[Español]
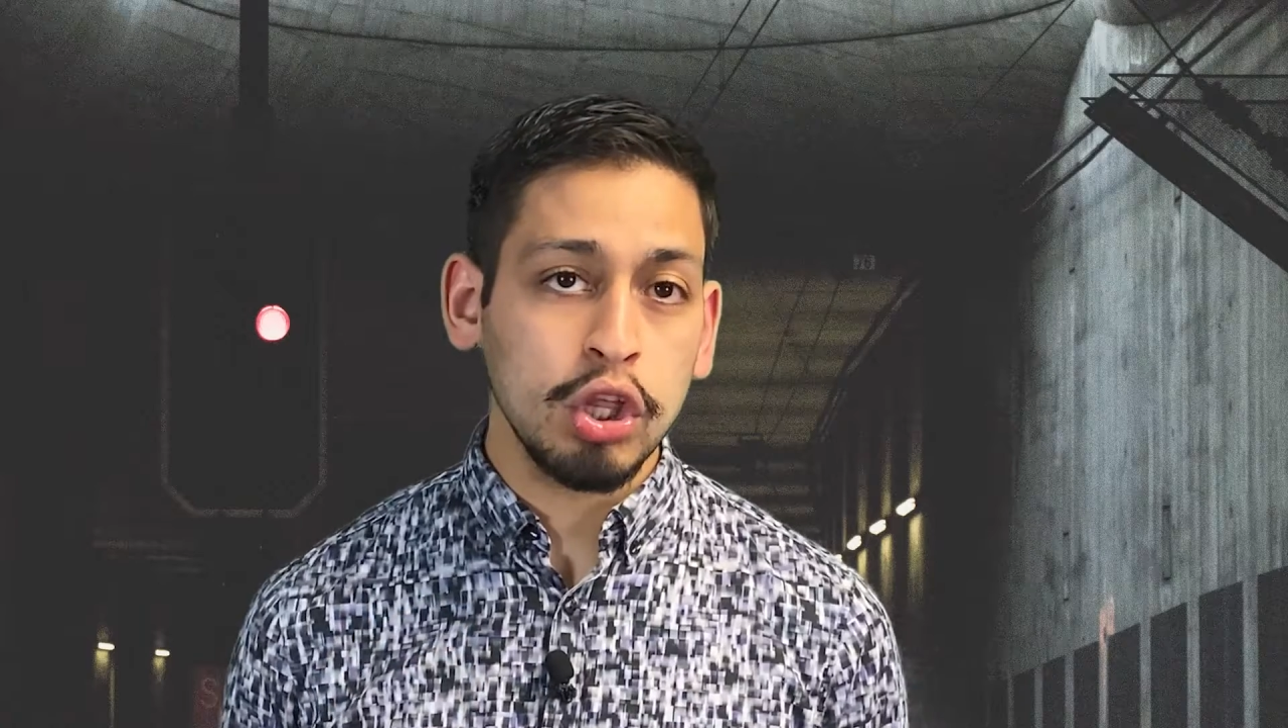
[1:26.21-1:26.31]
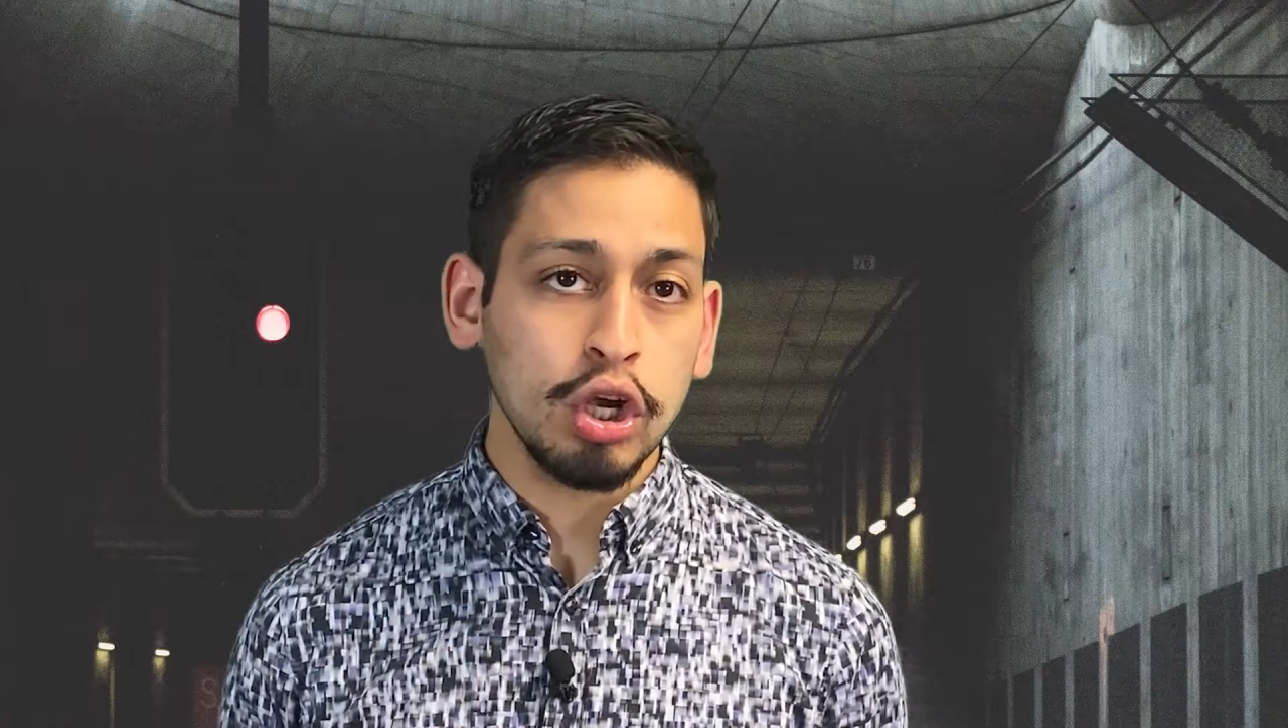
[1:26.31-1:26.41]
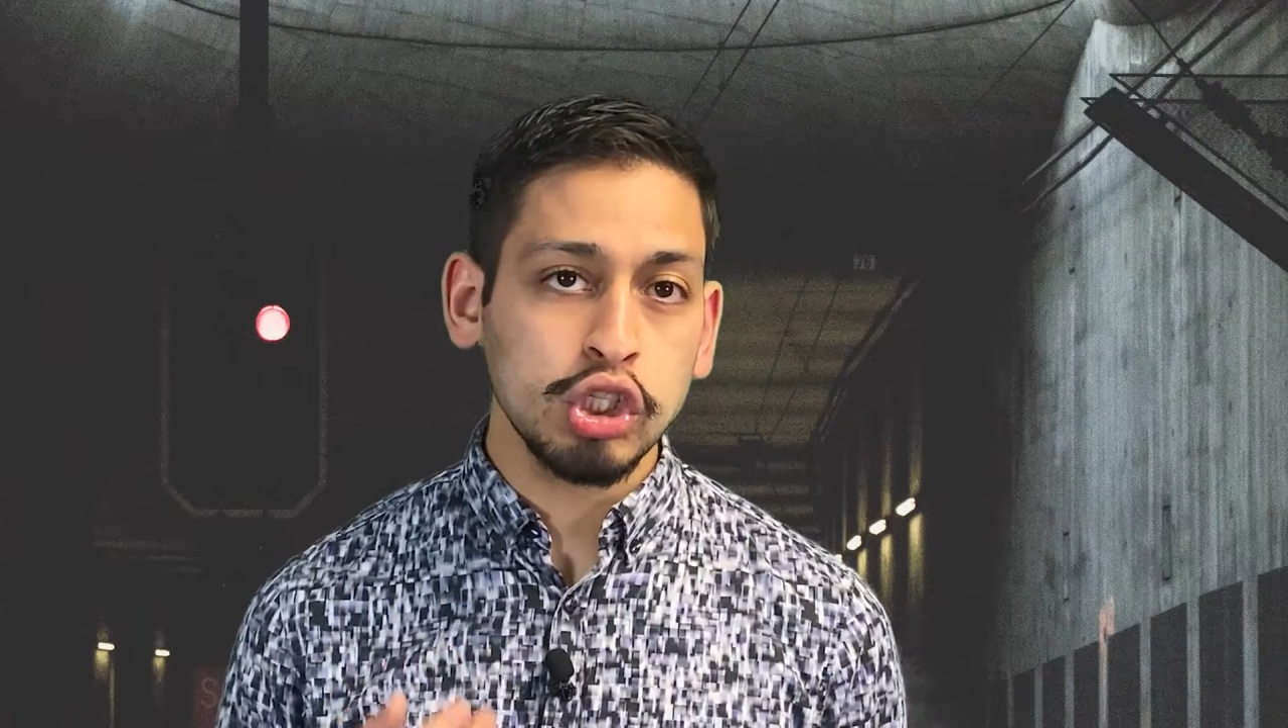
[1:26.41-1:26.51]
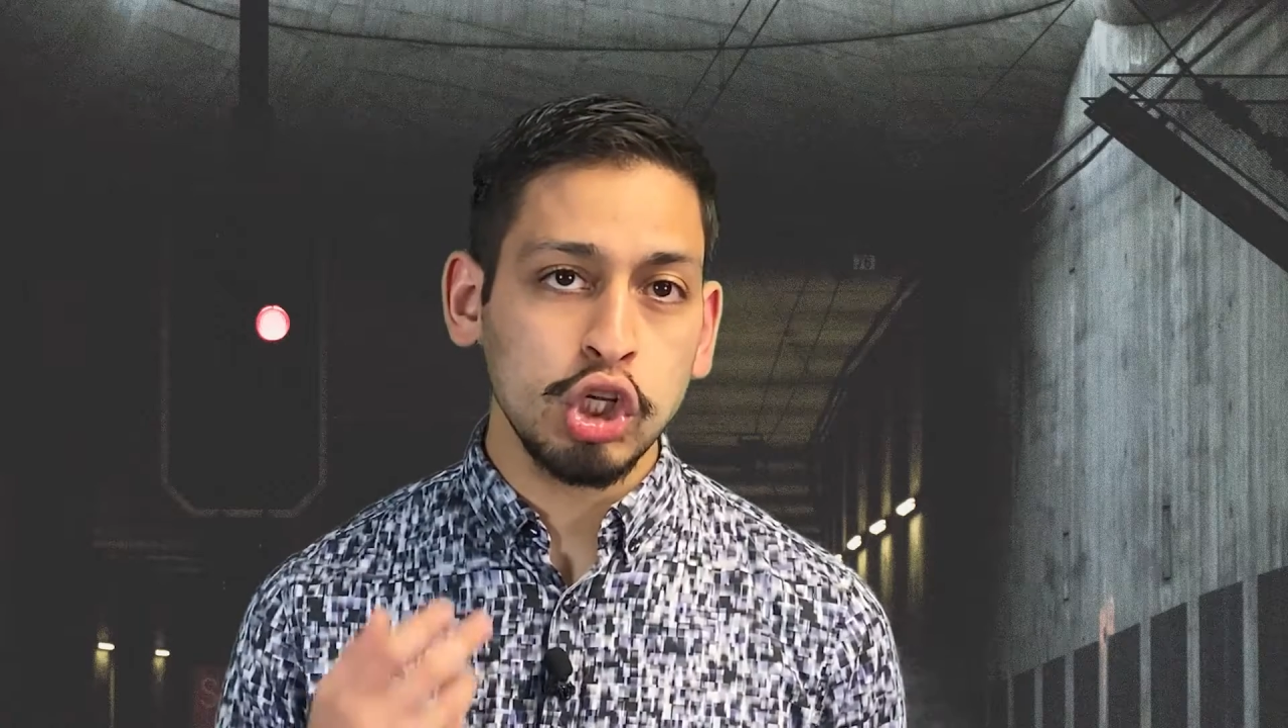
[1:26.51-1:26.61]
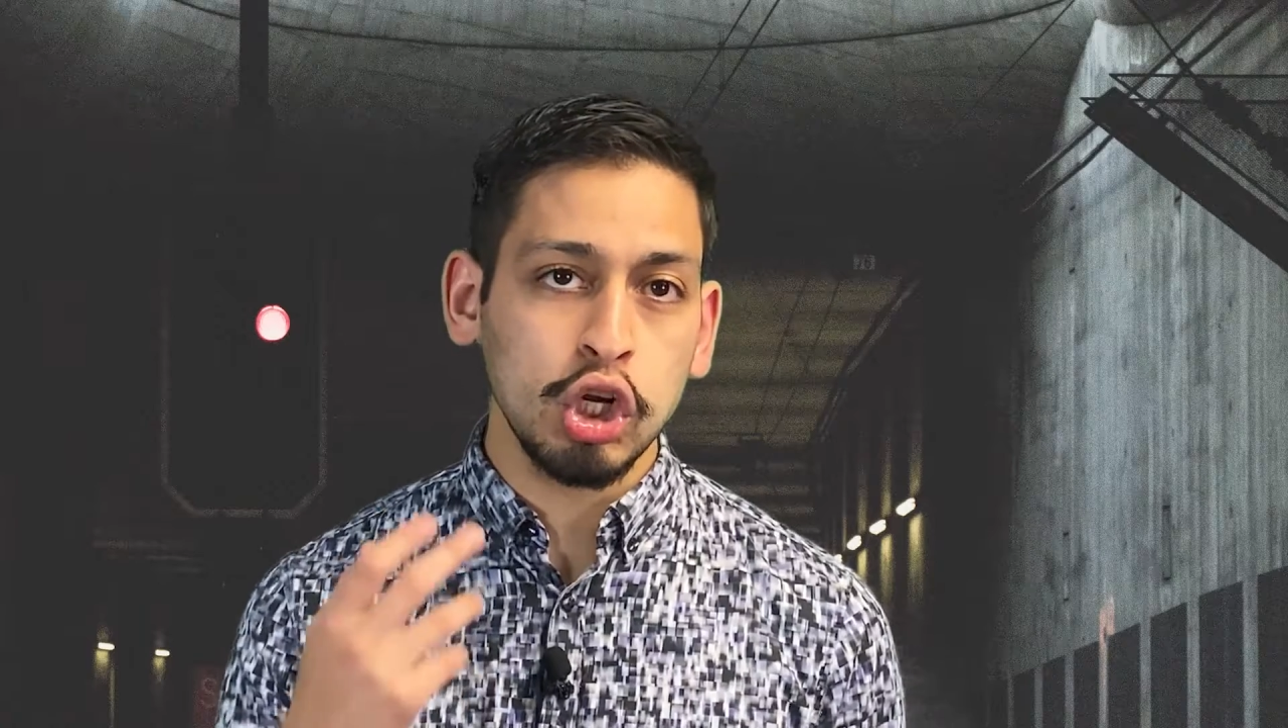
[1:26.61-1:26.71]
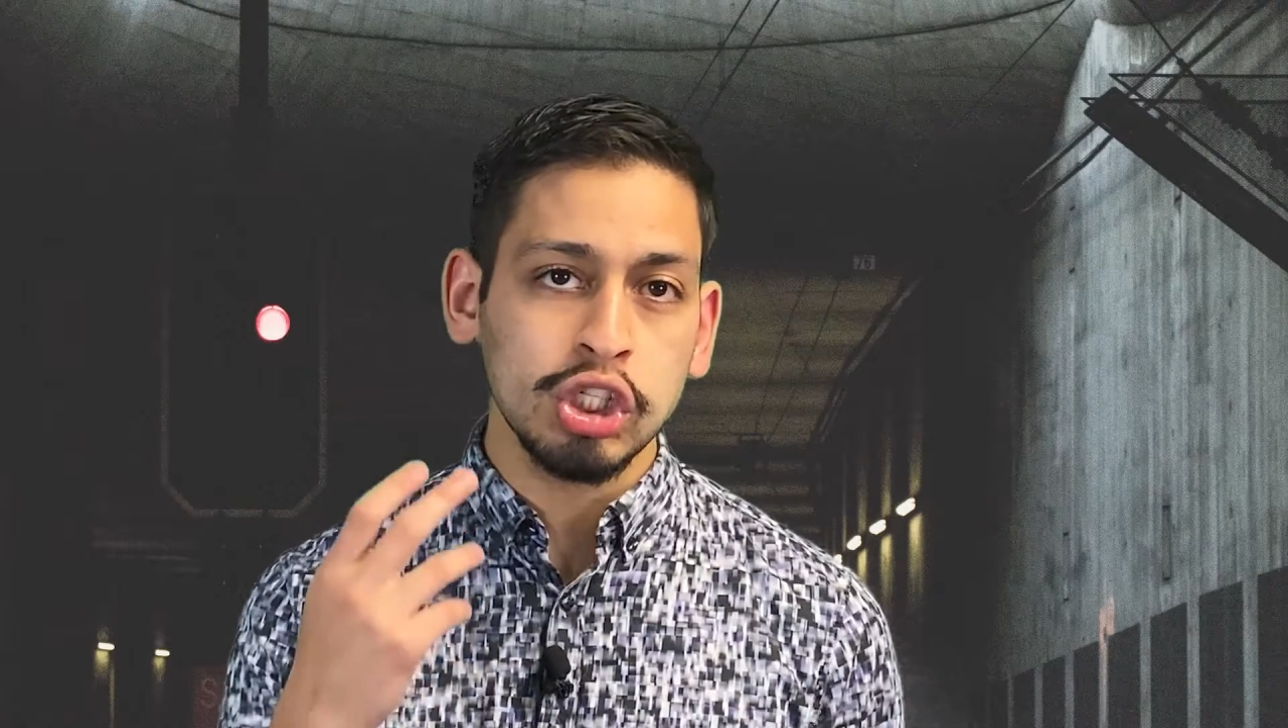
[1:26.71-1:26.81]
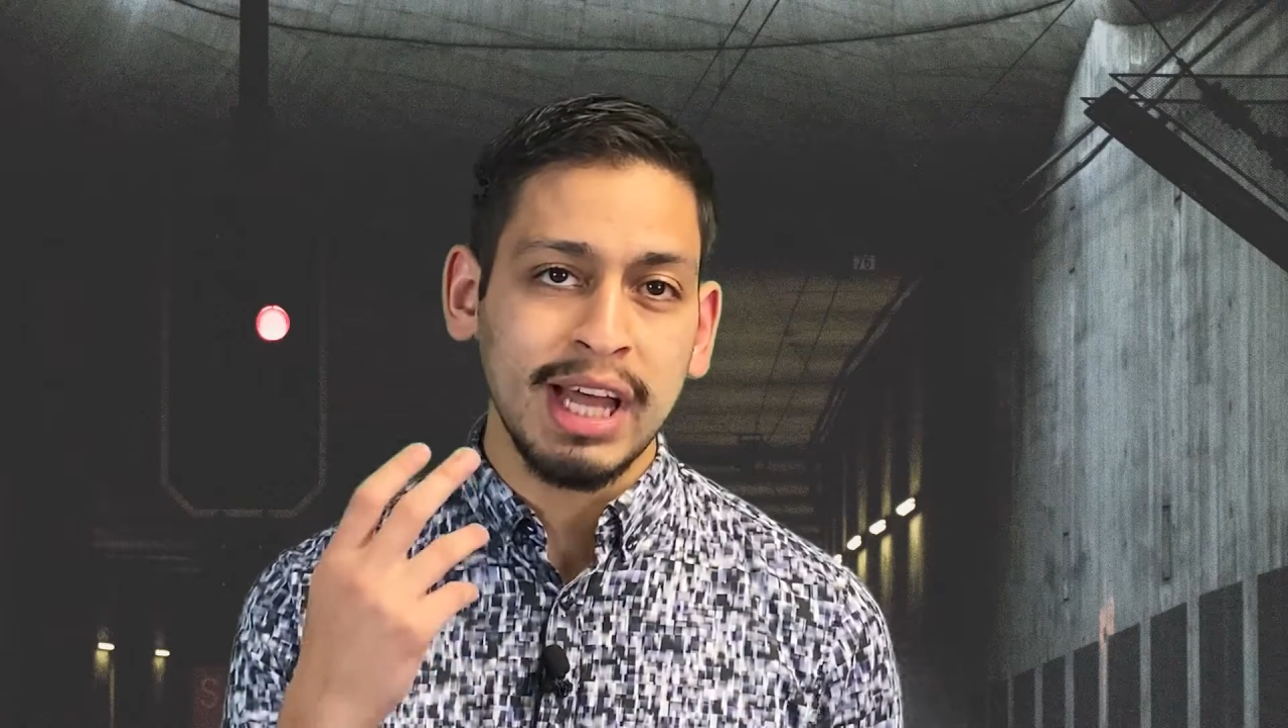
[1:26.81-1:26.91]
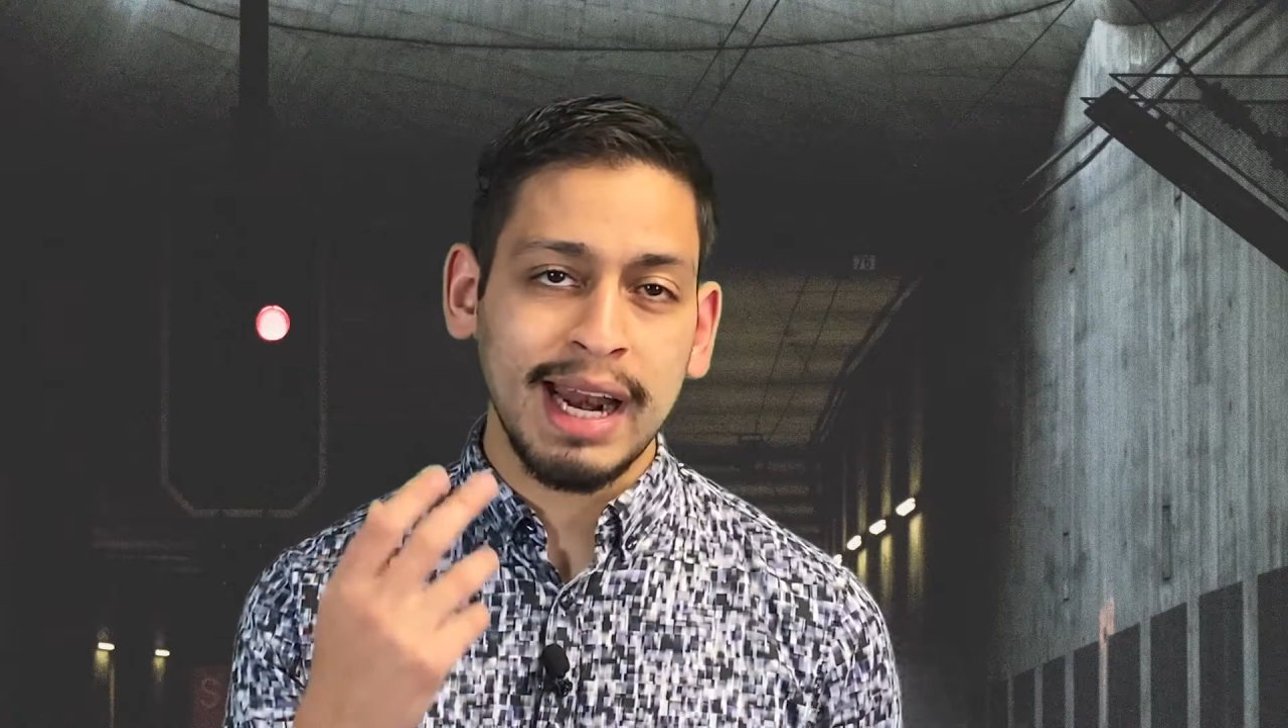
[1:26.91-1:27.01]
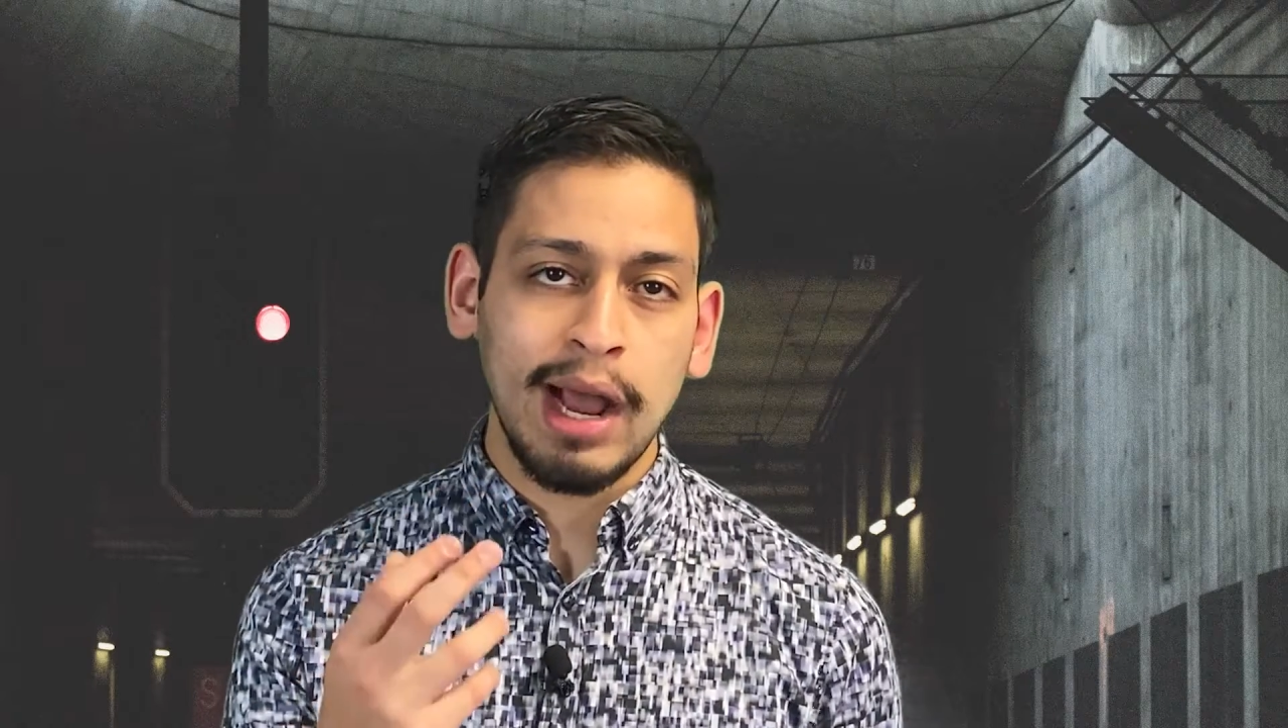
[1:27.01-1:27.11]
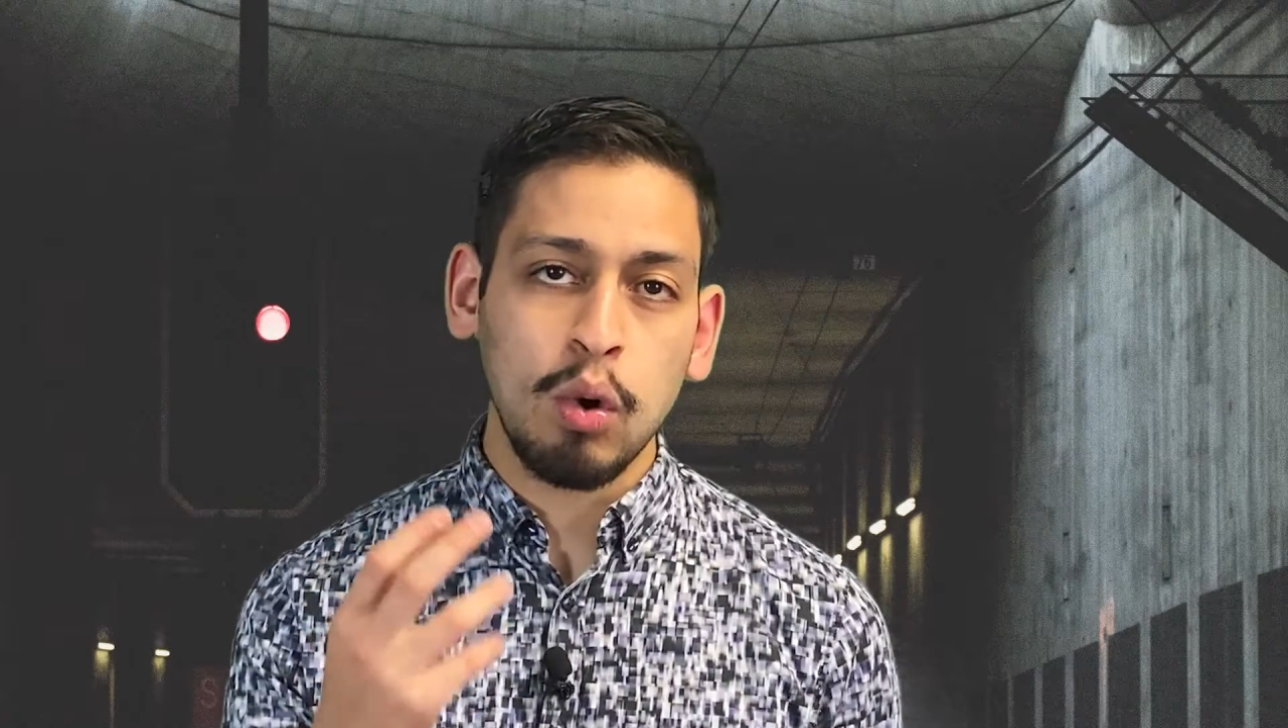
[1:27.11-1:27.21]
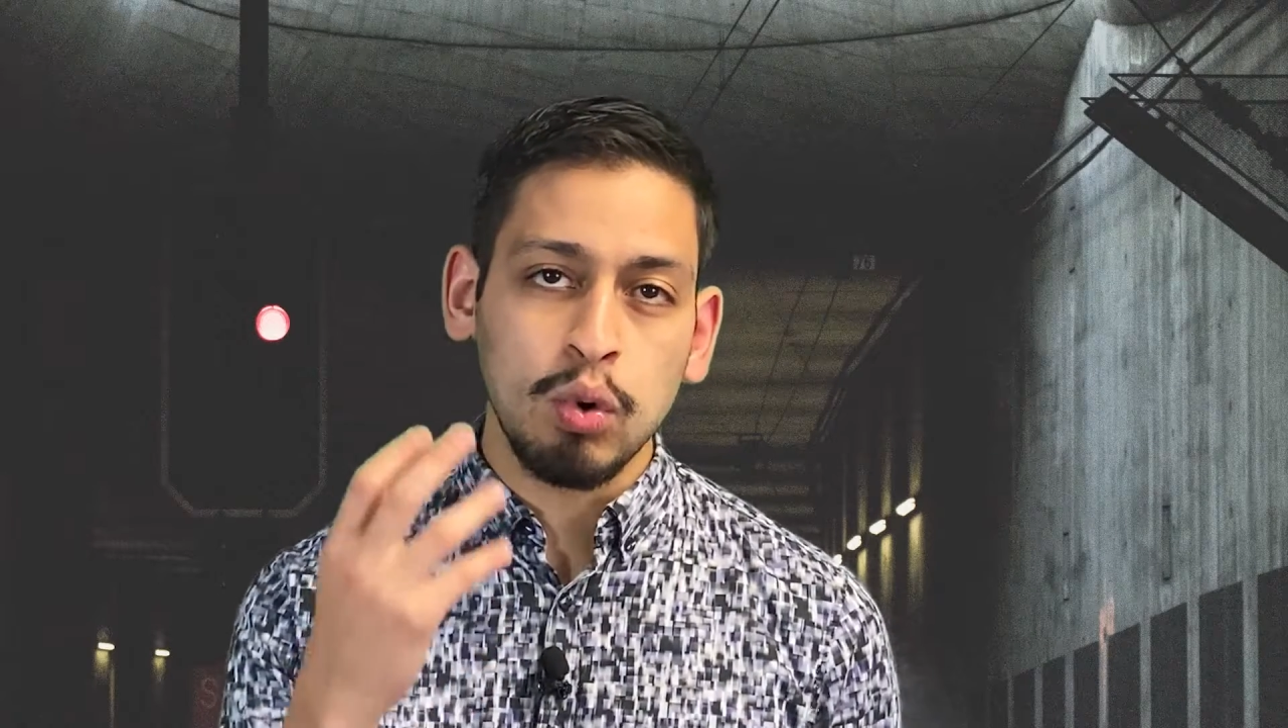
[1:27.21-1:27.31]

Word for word: Dios nos dará